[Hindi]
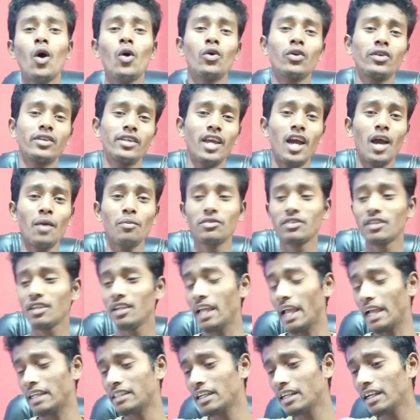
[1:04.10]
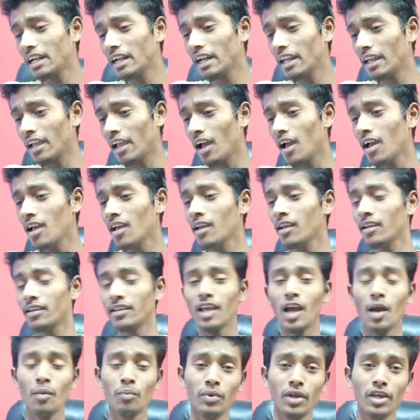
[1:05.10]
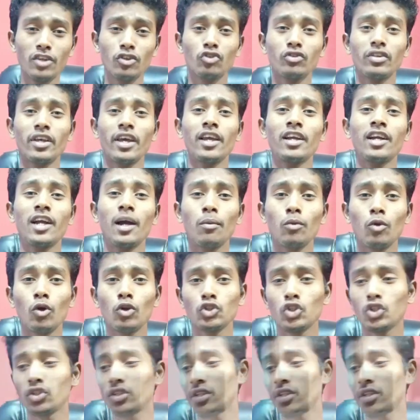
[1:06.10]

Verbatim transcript: और क्या आप इसके लिए एक्साइटेड हैं क्या प्राइस होता है कब लॉन्च